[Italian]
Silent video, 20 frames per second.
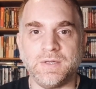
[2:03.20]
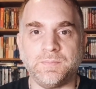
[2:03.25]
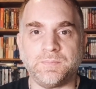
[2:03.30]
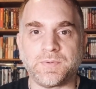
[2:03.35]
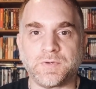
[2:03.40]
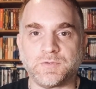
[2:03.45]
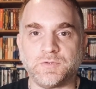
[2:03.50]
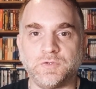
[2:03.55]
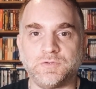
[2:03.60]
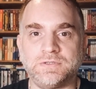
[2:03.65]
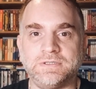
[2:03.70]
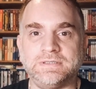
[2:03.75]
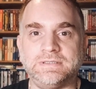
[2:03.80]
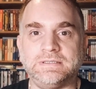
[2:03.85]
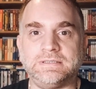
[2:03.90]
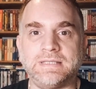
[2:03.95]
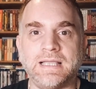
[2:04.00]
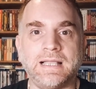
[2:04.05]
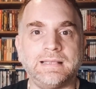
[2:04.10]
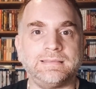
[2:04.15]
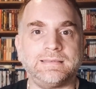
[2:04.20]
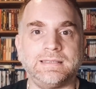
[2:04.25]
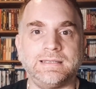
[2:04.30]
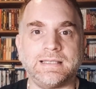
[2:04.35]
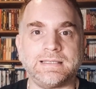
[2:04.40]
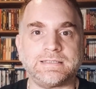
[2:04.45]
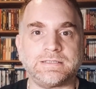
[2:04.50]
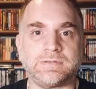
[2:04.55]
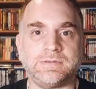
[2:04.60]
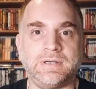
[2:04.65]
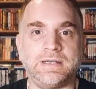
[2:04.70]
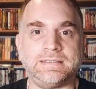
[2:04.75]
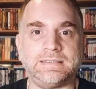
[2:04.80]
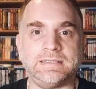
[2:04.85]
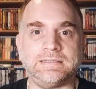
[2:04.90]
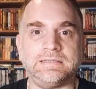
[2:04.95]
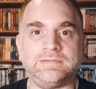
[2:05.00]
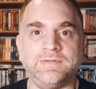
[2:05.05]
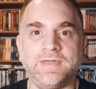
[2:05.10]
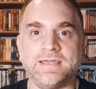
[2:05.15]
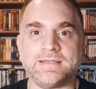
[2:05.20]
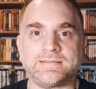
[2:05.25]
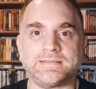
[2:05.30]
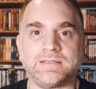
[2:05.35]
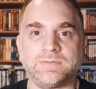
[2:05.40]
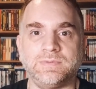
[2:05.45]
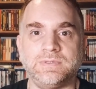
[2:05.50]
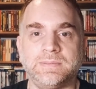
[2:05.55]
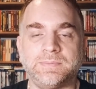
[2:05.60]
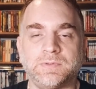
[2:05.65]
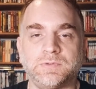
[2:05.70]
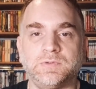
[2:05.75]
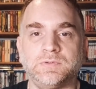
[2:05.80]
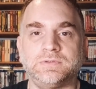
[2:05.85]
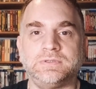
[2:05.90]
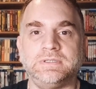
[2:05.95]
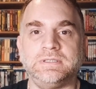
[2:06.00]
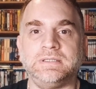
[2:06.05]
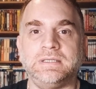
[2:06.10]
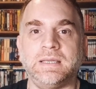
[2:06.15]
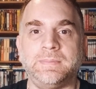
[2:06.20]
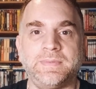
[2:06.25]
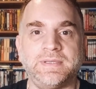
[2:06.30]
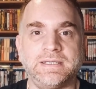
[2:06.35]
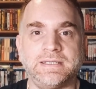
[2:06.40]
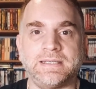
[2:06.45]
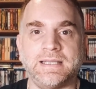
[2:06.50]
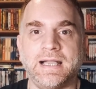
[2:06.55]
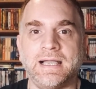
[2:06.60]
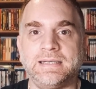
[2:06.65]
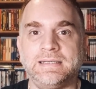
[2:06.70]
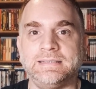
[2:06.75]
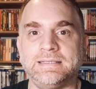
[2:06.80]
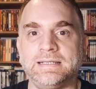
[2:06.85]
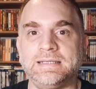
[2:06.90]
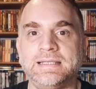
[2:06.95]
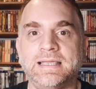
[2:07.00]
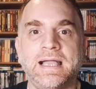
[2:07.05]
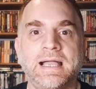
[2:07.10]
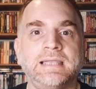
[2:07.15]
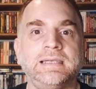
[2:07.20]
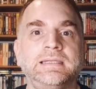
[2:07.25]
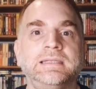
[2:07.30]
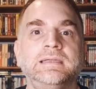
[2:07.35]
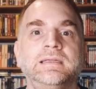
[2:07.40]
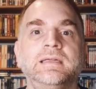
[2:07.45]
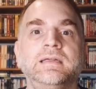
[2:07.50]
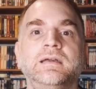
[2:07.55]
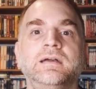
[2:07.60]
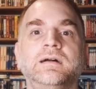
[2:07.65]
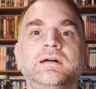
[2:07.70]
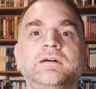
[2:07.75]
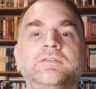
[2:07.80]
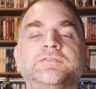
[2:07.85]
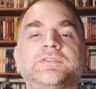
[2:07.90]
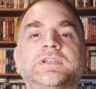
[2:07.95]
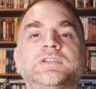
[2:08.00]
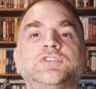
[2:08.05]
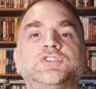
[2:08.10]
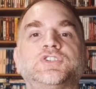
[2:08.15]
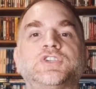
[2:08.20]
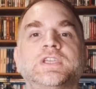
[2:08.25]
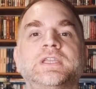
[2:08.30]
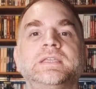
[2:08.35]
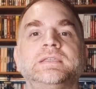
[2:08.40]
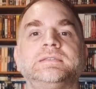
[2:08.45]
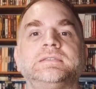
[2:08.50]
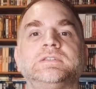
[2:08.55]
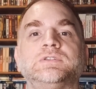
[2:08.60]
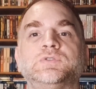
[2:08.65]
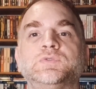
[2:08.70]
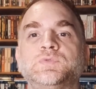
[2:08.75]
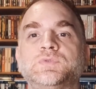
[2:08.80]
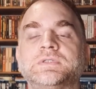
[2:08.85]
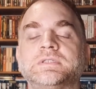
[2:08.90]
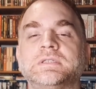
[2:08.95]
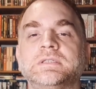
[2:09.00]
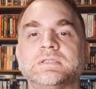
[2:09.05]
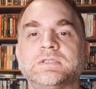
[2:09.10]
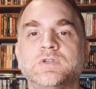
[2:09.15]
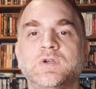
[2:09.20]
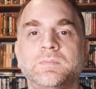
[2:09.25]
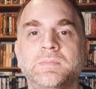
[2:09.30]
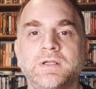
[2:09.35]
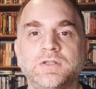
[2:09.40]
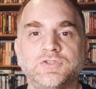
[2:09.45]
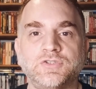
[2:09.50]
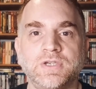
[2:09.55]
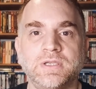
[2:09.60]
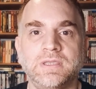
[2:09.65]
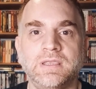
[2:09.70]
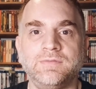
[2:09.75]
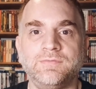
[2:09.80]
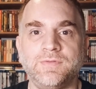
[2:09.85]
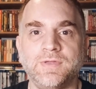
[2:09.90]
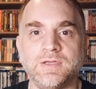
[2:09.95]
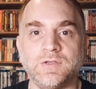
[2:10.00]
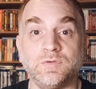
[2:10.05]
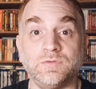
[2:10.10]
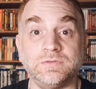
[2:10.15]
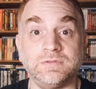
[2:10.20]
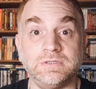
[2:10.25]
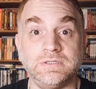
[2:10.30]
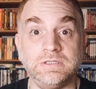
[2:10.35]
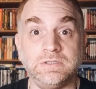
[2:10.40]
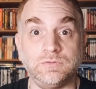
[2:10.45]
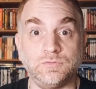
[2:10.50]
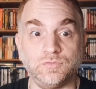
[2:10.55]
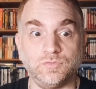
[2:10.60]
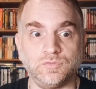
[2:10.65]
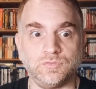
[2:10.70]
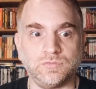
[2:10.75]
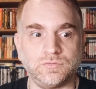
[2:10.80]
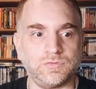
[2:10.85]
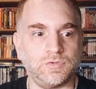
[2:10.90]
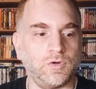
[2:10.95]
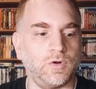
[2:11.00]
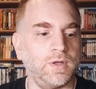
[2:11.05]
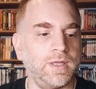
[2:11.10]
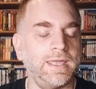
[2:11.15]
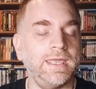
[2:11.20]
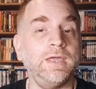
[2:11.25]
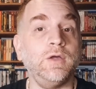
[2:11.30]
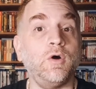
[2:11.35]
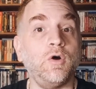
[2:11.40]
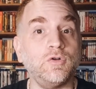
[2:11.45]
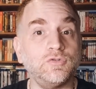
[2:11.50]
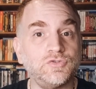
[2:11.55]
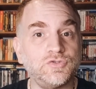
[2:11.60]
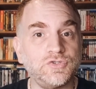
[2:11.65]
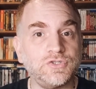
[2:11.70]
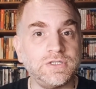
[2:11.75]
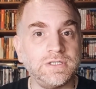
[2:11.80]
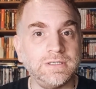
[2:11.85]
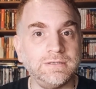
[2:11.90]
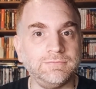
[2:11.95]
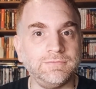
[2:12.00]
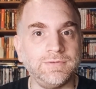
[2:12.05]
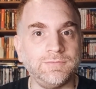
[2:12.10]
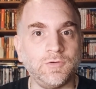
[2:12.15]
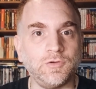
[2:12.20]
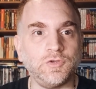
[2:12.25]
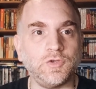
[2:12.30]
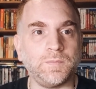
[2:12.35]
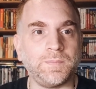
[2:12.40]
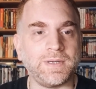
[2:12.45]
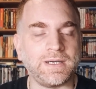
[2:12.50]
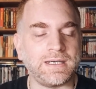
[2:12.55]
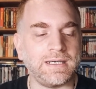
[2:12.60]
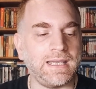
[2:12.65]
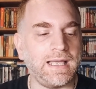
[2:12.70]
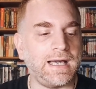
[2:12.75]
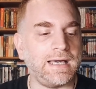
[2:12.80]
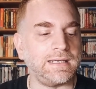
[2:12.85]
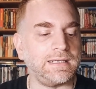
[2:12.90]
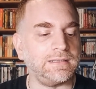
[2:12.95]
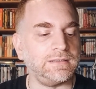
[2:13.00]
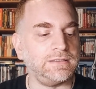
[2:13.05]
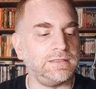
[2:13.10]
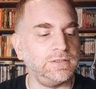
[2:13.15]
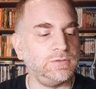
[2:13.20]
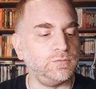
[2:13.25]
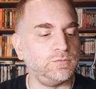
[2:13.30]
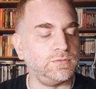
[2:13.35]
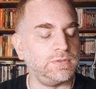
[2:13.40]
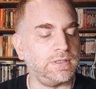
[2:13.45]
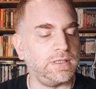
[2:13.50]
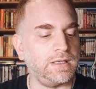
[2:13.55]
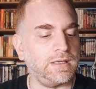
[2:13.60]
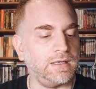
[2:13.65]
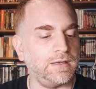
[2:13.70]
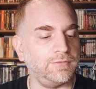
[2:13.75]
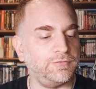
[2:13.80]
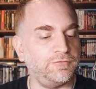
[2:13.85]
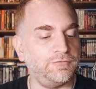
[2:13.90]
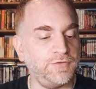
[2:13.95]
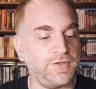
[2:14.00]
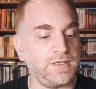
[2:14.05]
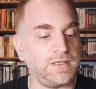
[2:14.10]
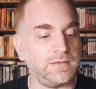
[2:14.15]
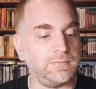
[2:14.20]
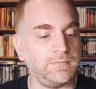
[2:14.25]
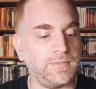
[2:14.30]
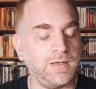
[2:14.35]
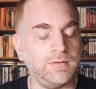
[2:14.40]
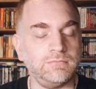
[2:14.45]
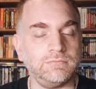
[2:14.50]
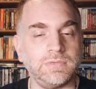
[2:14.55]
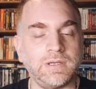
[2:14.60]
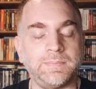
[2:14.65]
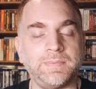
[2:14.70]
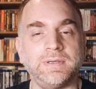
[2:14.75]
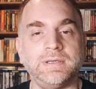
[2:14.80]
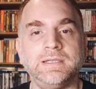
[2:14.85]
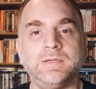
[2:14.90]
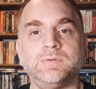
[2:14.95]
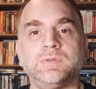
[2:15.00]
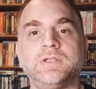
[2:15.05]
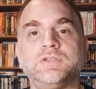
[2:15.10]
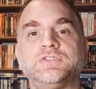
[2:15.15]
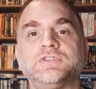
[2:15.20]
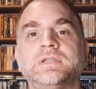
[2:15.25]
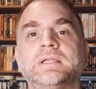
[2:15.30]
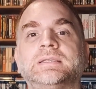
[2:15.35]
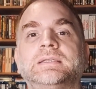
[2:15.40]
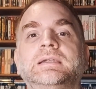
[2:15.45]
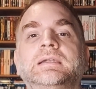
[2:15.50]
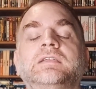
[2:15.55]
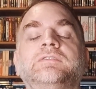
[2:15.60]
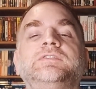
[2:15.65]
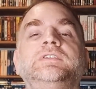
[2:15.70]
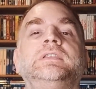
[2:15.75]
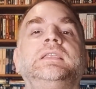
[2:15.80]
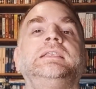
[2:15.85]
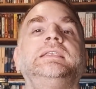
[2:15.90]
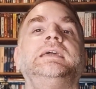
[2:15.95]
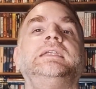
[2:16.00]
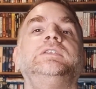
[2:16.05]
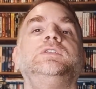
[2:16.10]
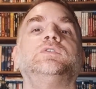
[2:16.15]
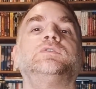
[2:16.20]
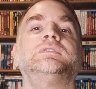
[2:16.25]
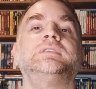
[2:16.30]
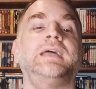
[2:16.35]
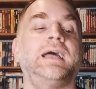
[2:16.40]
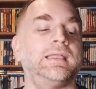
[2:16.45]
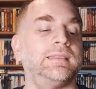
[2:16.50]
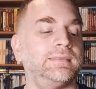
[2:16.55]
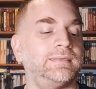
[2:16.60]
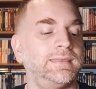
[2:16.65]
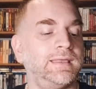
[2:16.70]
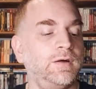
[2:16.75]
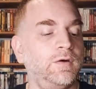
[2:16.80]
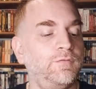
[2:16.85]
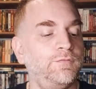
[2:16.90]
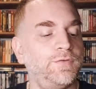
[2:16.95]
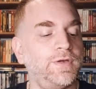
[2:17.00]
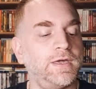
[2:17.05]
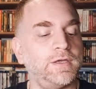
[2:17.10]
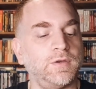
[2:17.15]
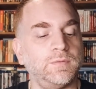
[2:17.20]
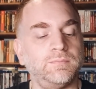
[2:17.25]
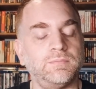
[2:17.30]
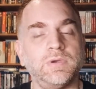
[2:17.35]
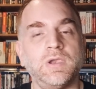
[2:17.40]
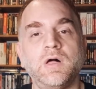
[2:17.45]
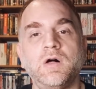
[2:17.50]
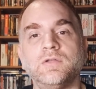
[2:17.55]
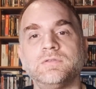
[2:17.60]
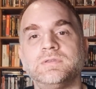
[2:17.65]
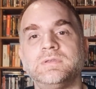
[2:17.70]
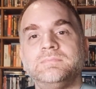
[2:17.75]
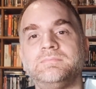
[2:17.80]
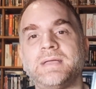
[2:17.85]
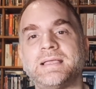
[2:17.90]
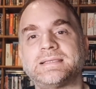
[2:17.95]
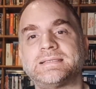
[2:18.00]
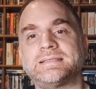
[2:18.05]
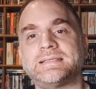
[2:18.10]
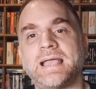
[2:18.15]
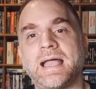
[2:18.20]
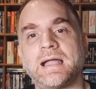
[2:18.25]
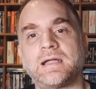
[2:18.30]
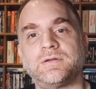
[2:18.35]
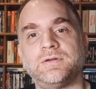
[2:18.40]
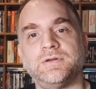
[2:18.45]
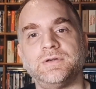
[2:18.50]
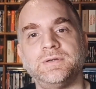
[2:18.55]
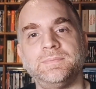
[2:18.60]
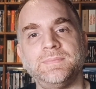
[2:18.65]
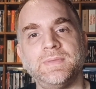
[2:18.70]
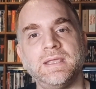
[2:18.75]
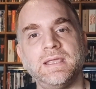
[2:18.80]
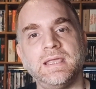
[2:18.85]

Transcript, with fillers: prodotti di tante nazionalità diverse, quindi prodotti americani, italiani, eh, francesi, russi, insomma c'è davvero di tutto. E oggi vi voglio parlare di un eh, film, una pellicola girata nella fine degli anni 80, ovvero Blood Massacre